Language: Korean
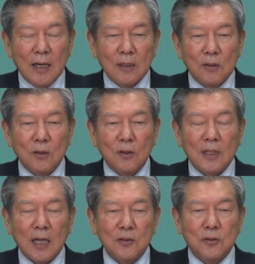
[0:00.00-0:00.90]
그리고
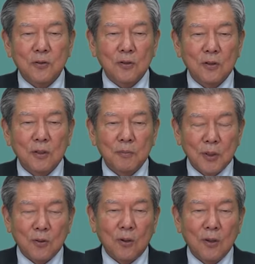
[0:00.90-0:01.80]
나 스스로를
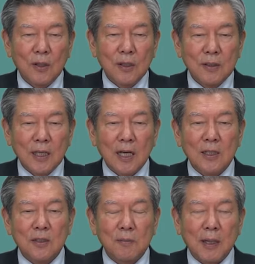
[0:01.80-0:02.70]
믿고 내가
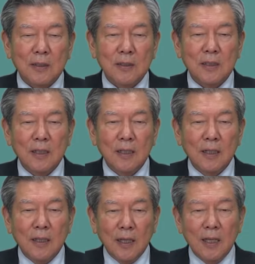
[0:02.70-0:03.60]
이것을 반드시
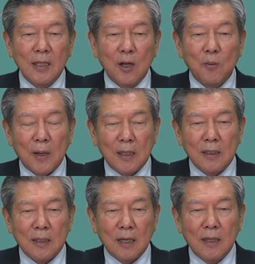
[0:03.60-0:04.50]
해내고
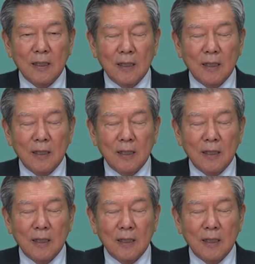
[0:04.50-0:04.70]
말리다.